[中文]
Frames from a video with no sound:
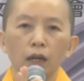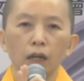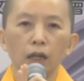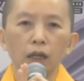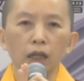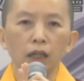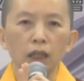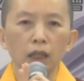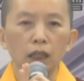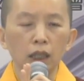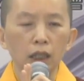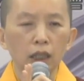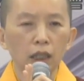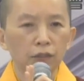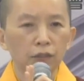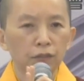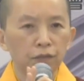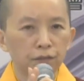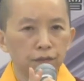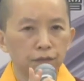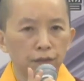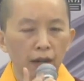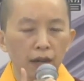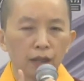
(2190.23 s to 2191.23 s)
你一
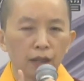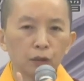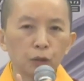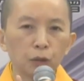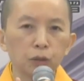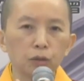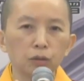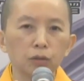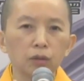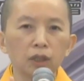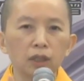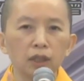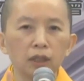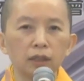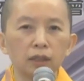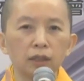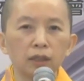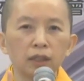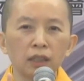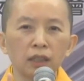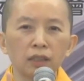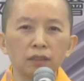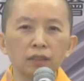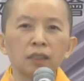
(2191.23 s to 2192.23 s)
发出你
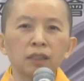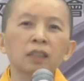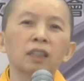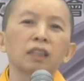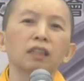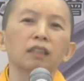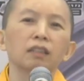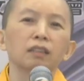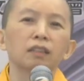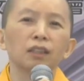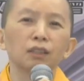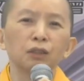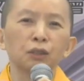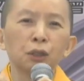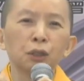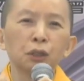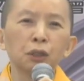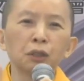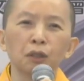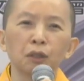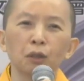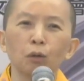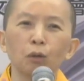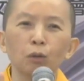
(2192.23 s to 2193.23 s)
真诚的
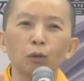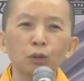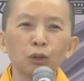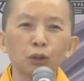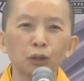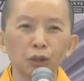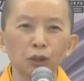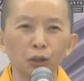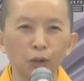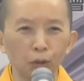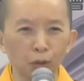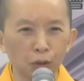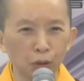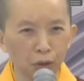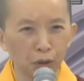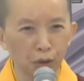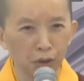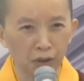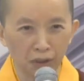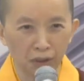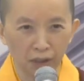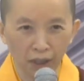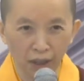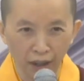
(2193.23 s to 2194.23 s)
求救
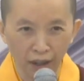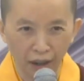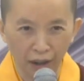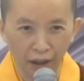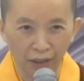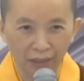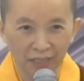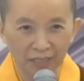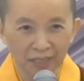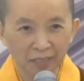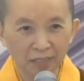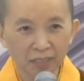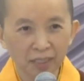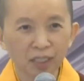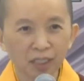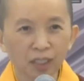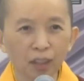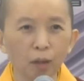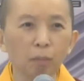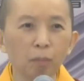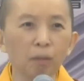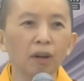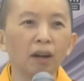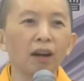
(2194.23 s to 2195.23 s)
讯号，
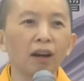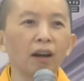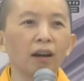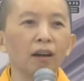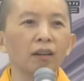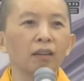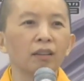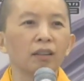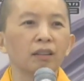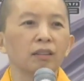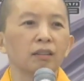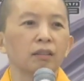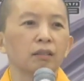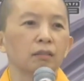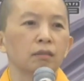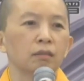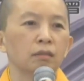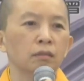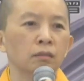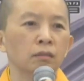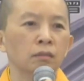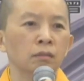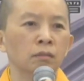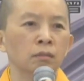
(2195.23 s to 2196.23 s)
好不好？
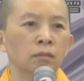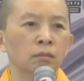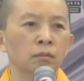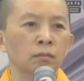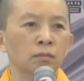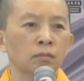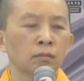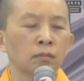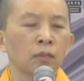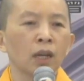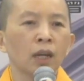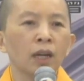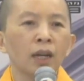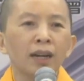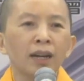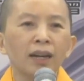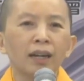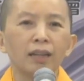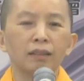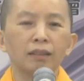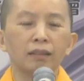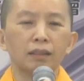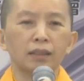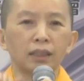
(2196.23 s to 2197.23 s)

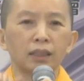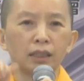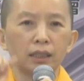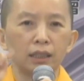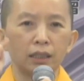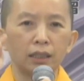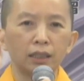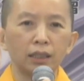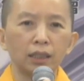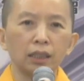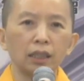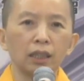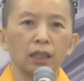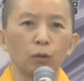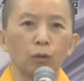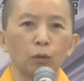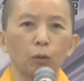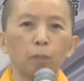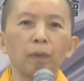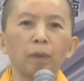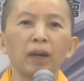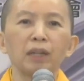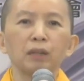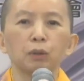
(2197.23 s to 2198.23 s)
很急切，
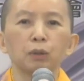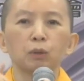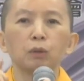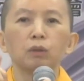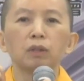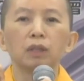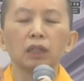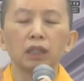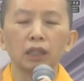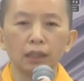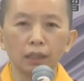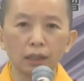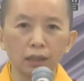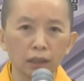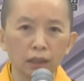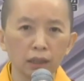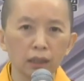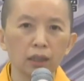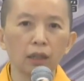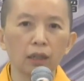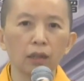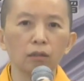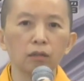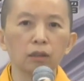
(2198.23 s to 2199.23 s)
我拜托你一
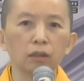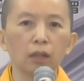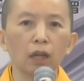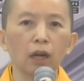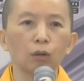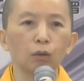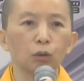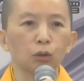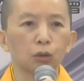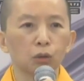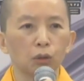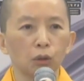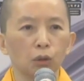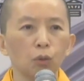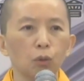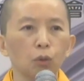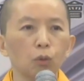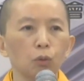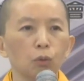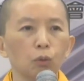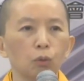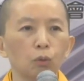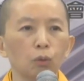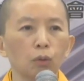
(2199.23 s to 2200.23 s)
定要到守
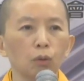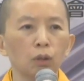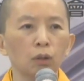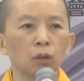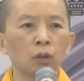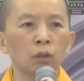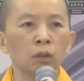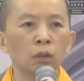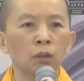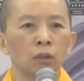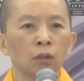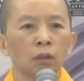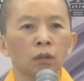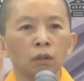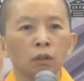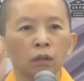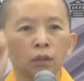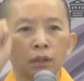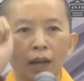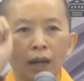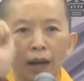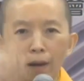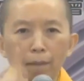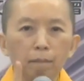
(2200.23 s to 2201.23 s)
护我，
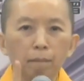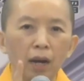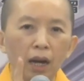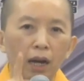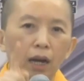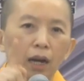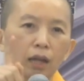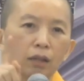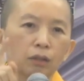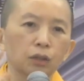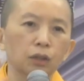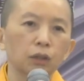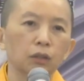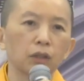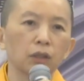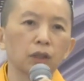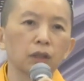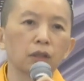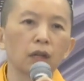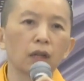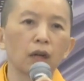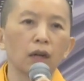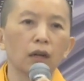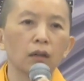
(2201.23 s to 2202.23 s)
他马上就
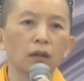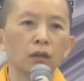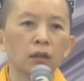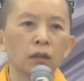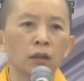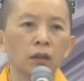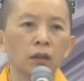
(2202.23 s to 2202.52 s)
会到，